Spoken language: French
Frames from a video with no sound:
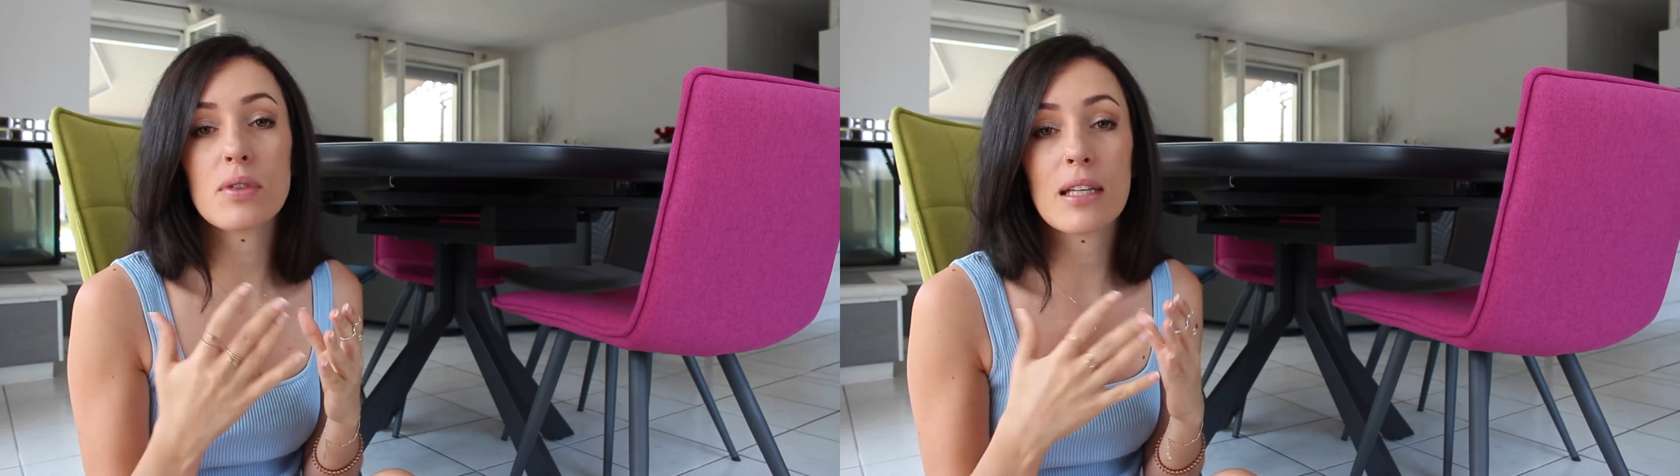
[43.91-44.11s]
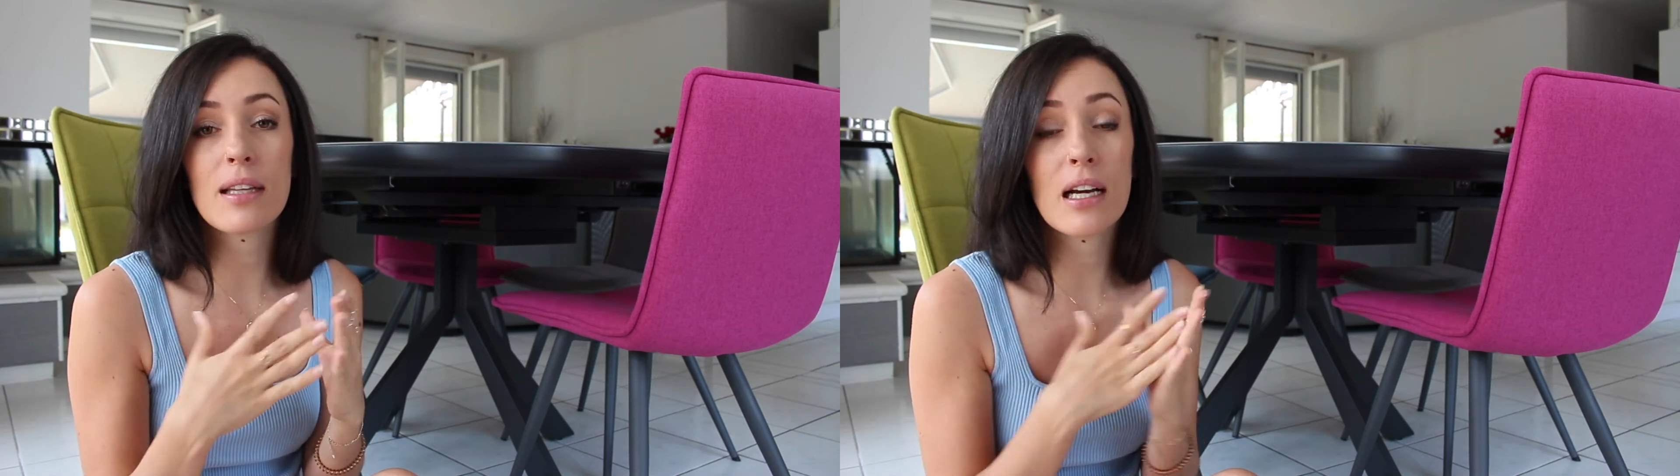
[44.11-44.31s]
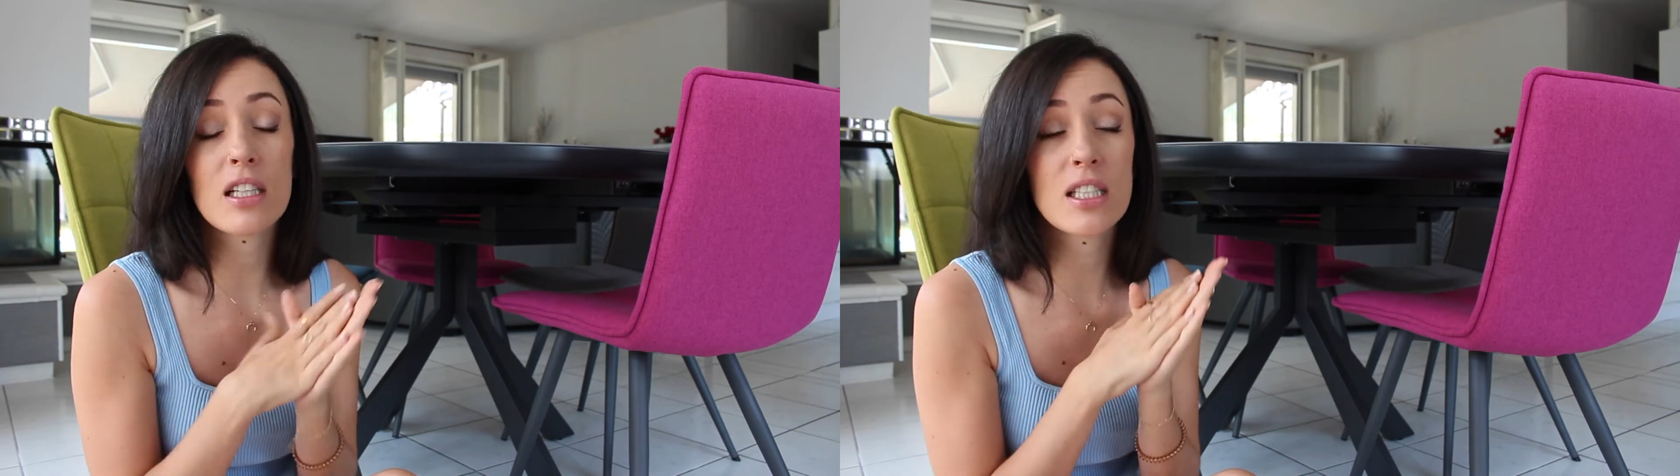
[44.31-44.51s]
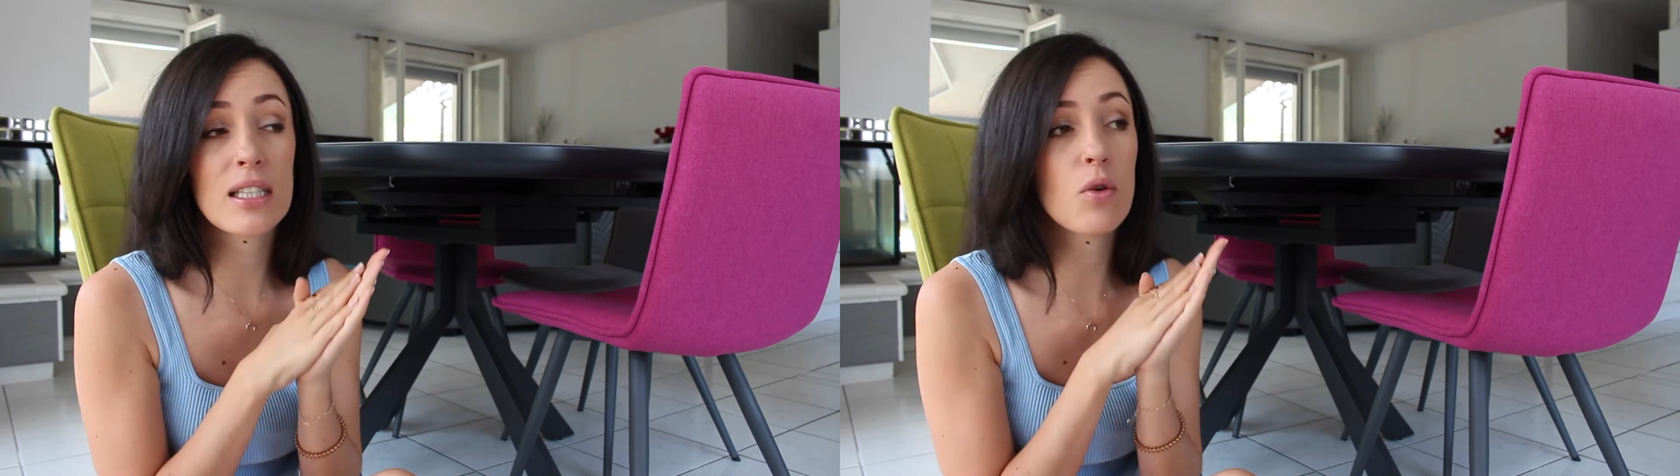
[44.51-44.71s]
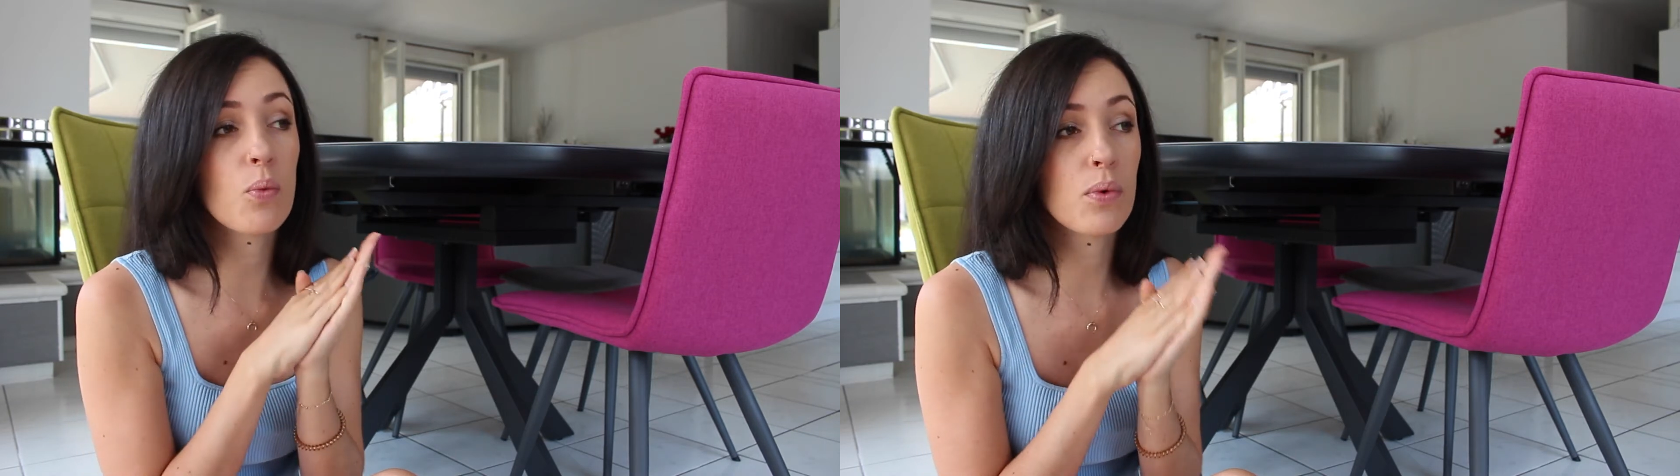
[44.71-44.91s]
vous
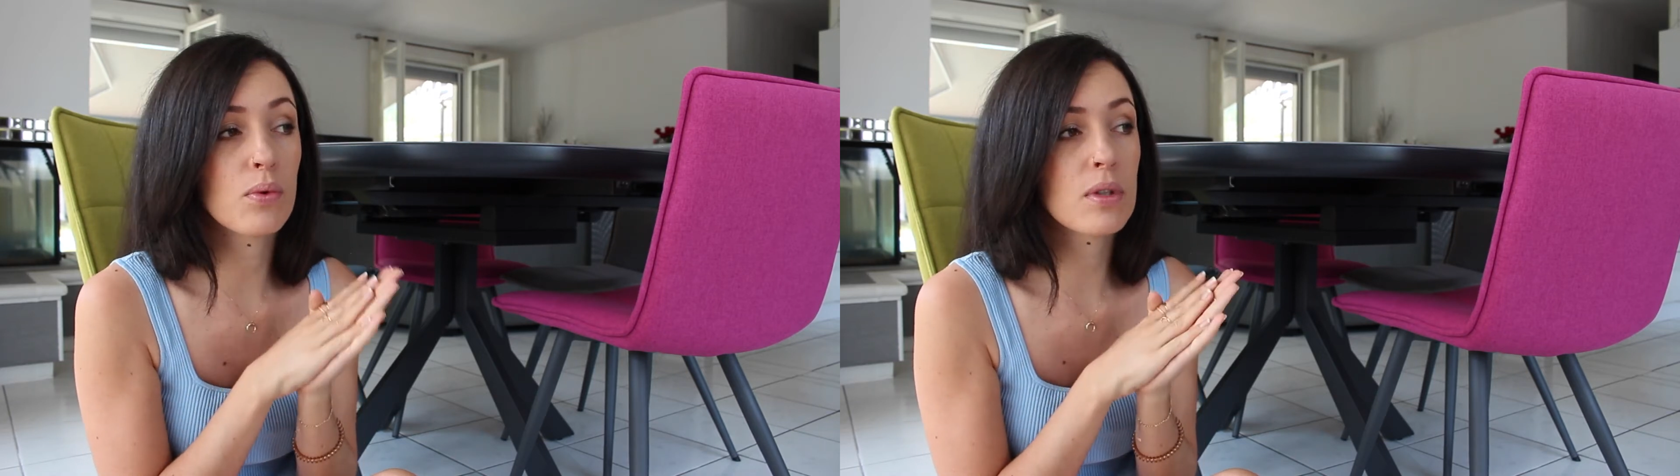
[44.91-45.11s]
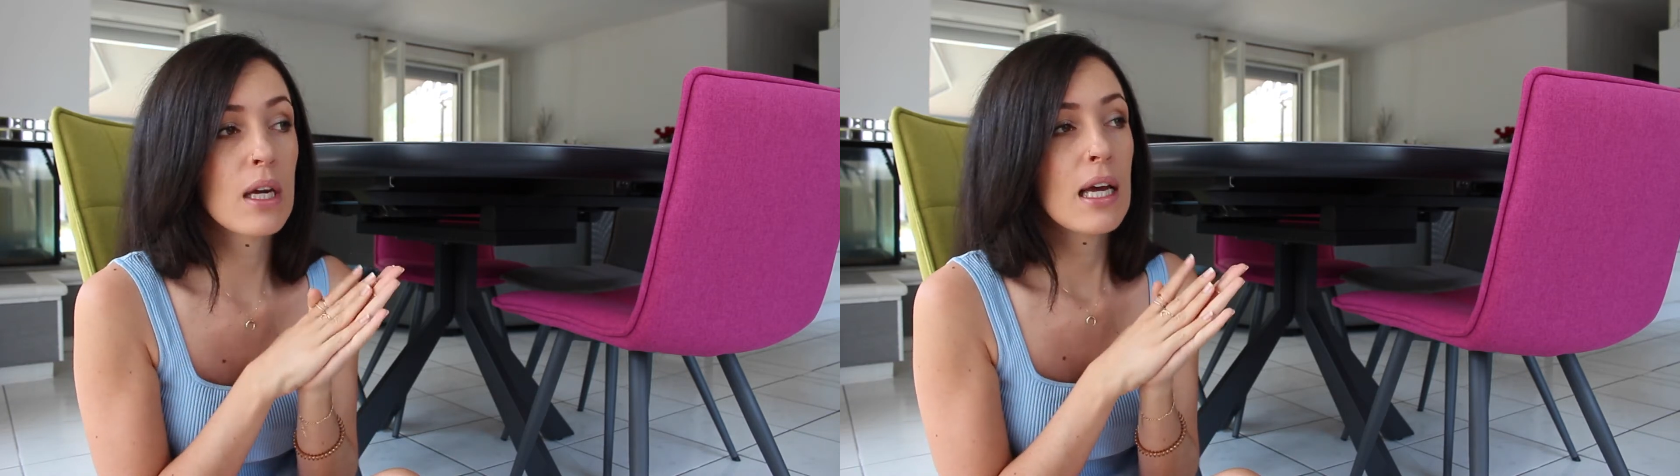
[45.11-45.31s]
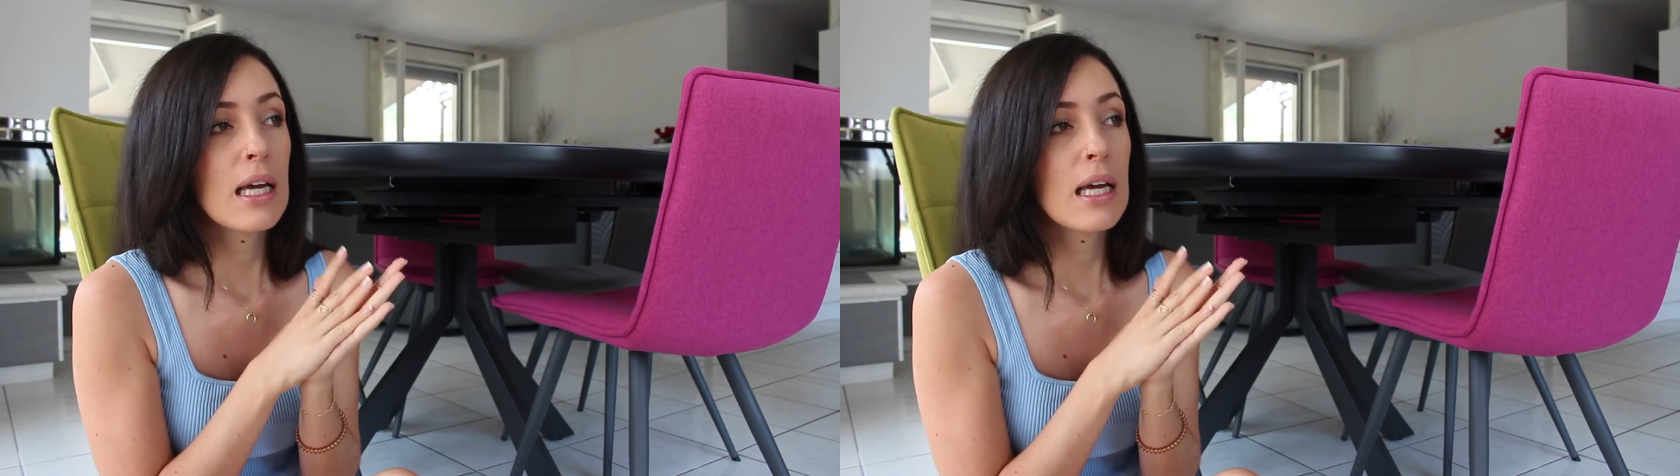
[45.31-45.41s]
interagissez le plus.